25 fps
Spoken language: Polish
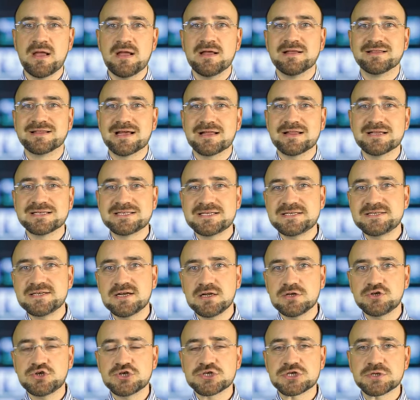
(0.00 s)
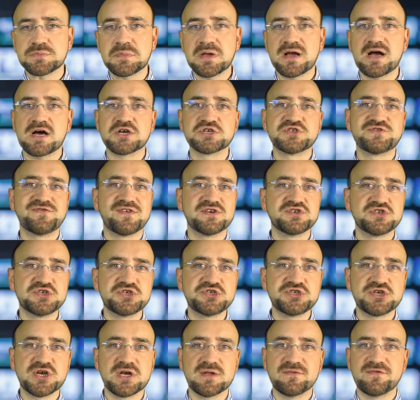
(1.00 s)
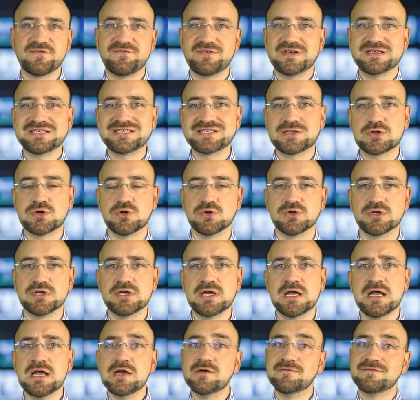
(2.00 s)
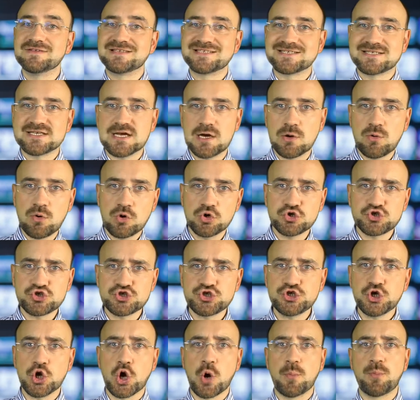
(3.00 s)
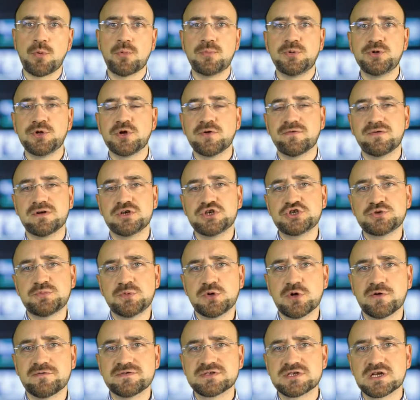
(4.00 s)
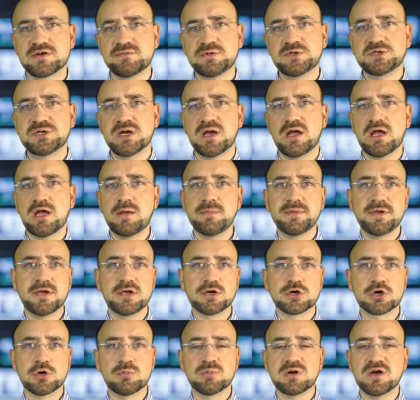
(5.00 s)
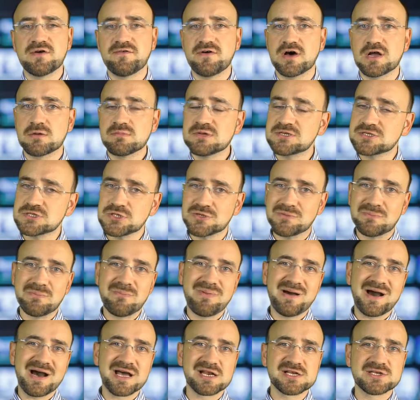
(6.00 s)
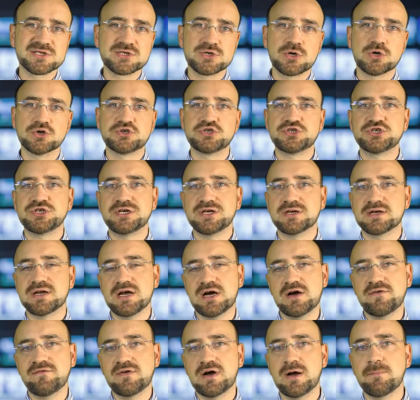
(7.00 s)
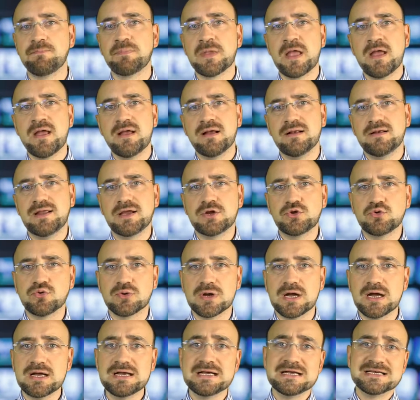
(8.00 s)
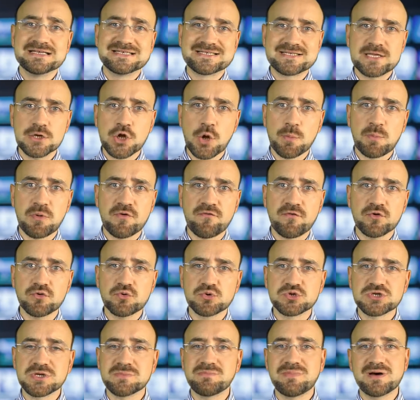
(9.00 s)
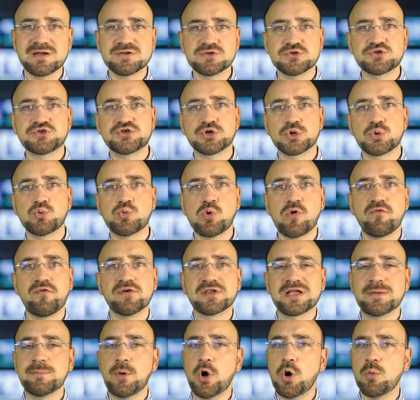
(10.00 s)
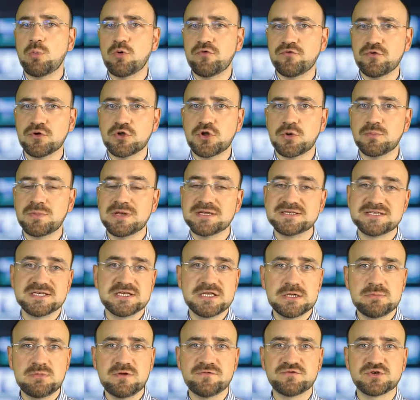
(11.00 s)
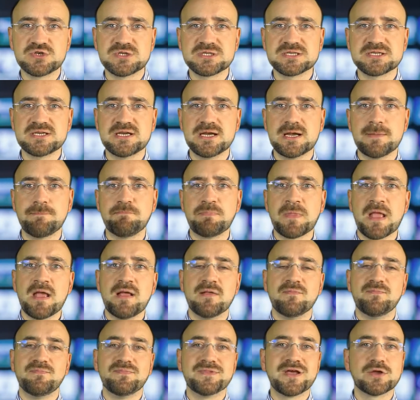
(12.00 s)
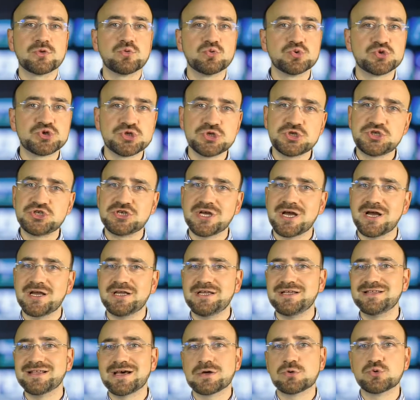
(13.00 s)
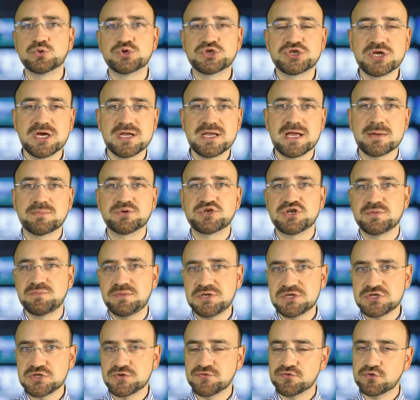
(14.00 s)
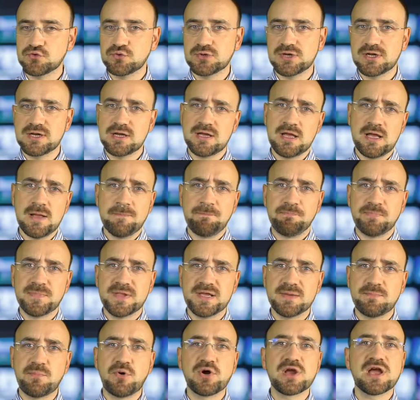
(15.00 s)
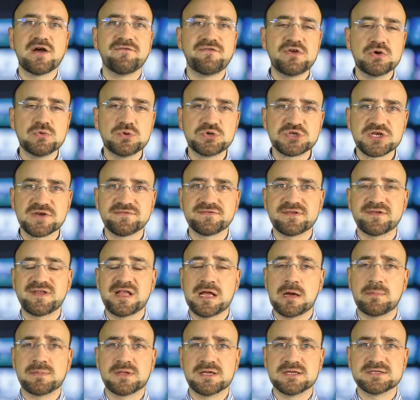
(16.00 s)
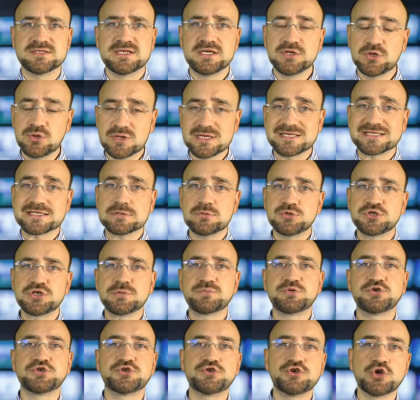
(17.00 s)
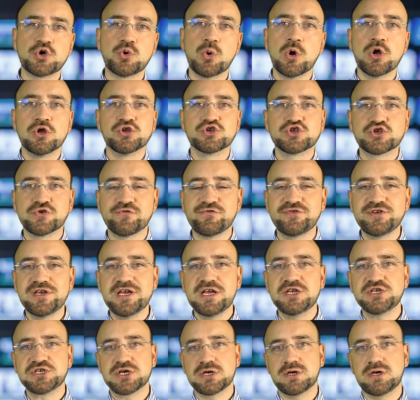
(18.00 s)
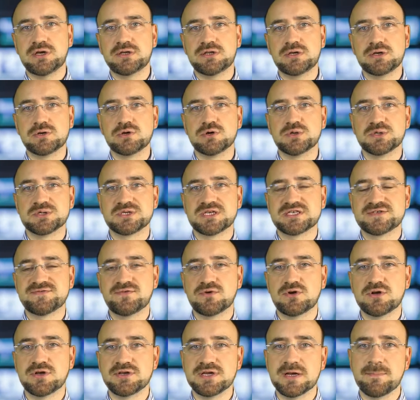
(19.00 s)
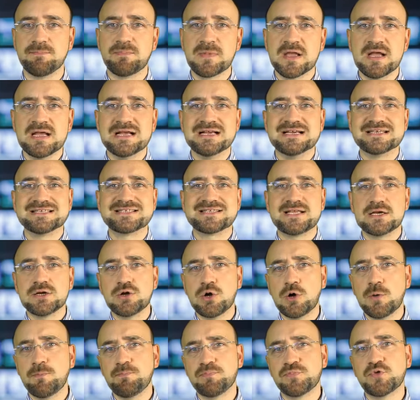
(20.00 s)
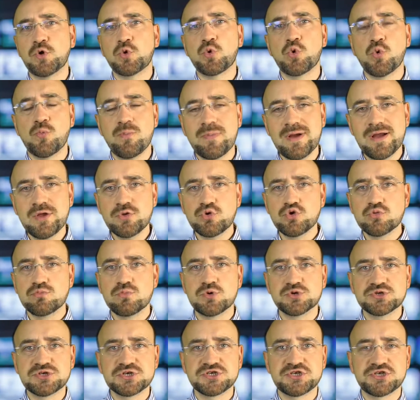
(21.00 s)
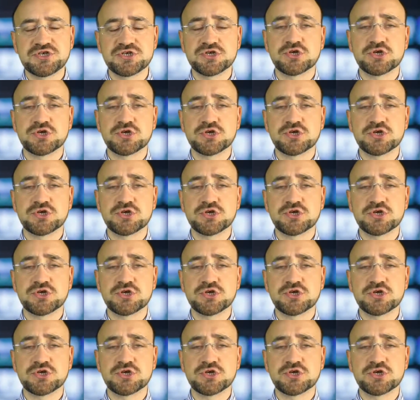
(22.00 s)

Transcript: Ta decyzja liczy sobie aż 22 strony. W całości opublikowaliśmy ją w serwisie mgier.farm. Jest to bardzo ciekawa lektura z tego powodu, że bardzo szczegółowo tam omówiono m.in. wszystkie wszystkie nadużycia i naruszenia przepisów, które e, pojawiły się w tej aptece i które stały się przyczyną cofnięcia jej tego zezwolenia. Z tego dokumentu można się